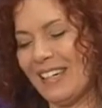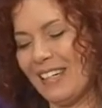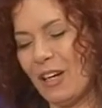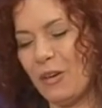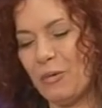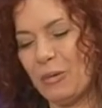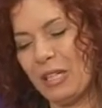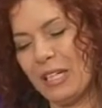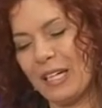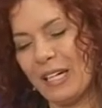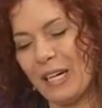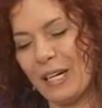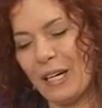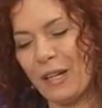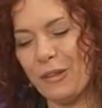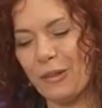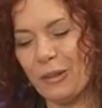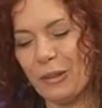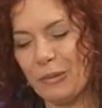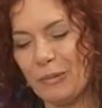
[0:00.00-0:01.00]
la única
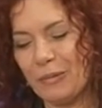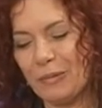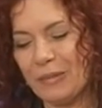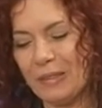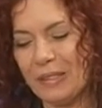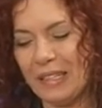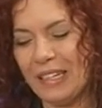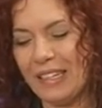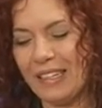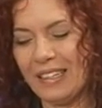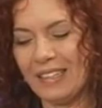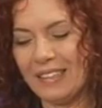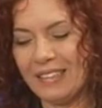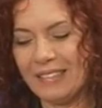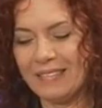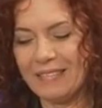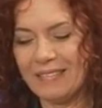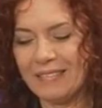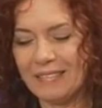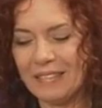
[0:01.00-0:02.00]
razón de,
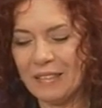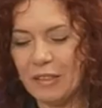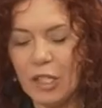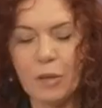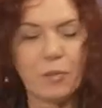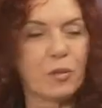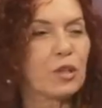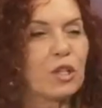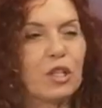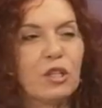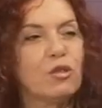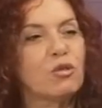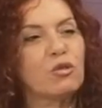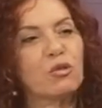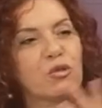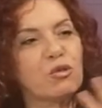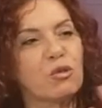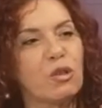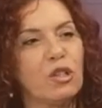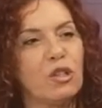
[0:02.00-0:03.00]
y porque nos
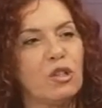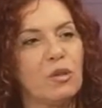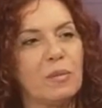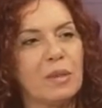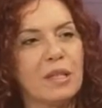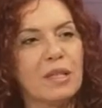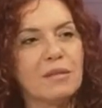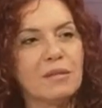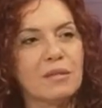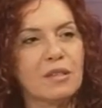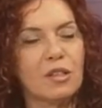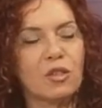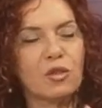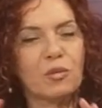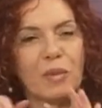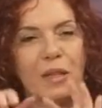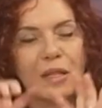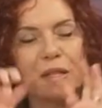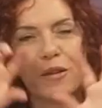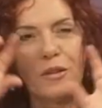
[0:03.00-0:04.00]
gustó el nombre, se nos
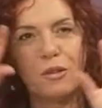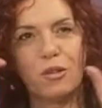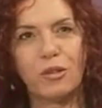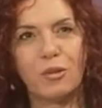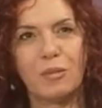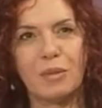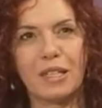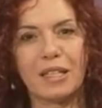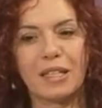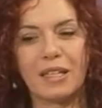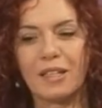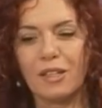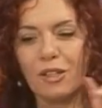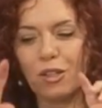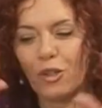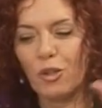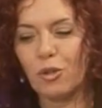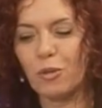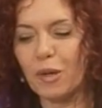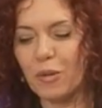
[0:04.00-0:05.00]
parece un nombre que
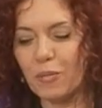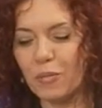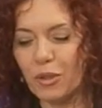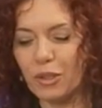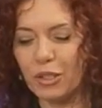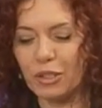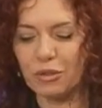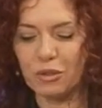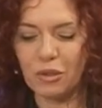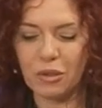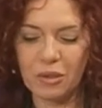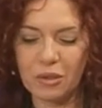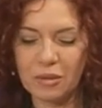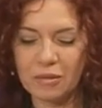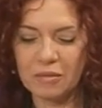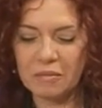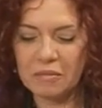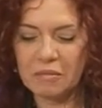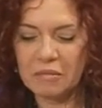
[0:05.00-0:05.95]
engloba un poquito